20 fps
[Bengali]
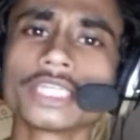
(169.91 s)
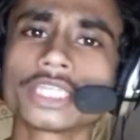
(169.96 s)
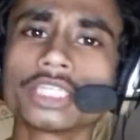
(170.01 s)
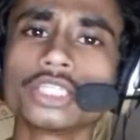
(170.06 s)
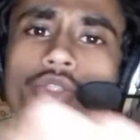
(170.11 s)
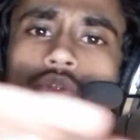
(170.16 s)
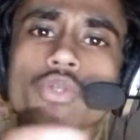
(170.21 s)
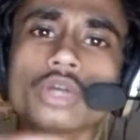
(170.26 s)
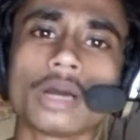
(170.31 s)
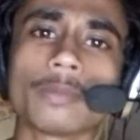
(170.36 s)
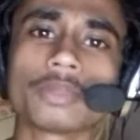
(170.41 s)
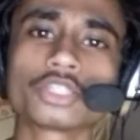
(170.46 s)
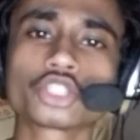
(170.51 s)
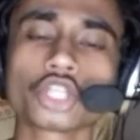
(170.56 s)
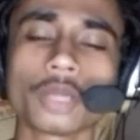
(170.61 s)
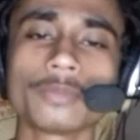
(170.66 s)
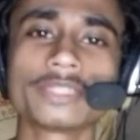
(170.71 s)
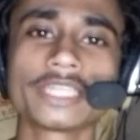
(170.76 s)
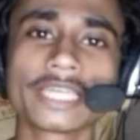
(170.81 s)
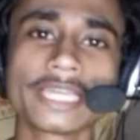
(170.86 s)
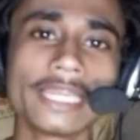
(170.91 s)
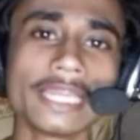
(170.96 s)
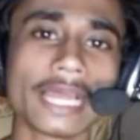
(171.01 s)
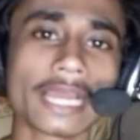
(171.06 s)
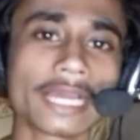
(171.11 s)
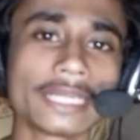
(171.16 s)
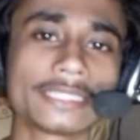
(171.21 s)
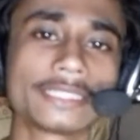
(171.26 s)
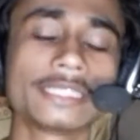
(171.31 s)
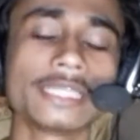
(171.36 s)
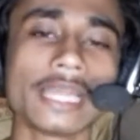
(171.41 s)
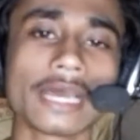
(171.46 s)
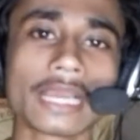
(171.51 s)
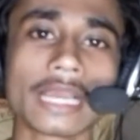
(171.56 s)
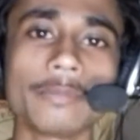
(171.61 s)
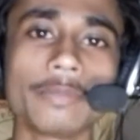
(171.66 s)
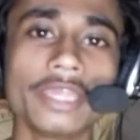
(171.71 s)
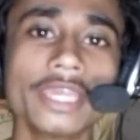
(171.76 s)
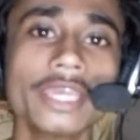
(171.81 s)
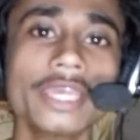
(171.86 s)
কিন্তু আবার সব জায়গায় লাগা
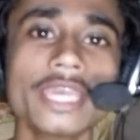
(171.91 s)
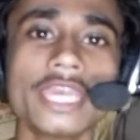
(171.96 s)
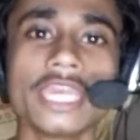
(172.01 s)
লাগাবে